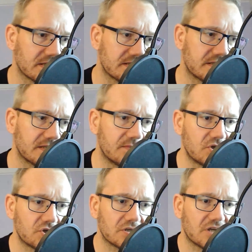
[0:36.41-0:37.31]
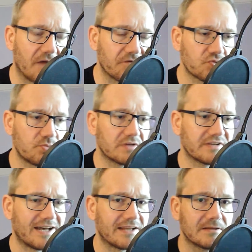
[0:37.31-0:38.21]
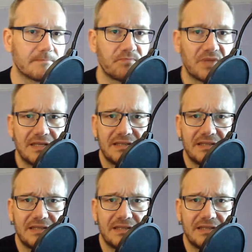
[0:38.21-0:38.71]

das heißt die gemischten Kampfsportarten,